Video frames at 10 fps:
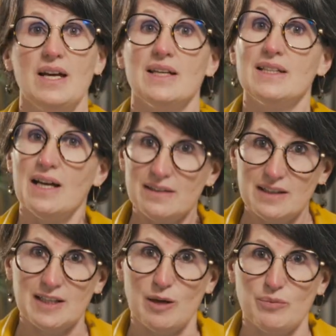Garder
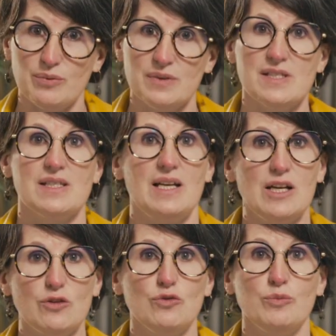le cap, c'est
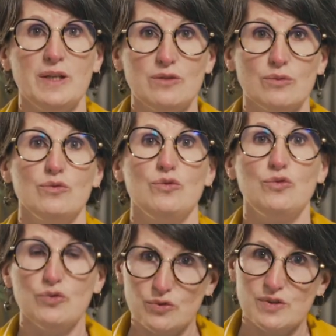là que nous mettons
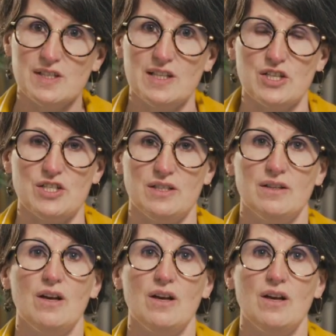toutes nos énergies.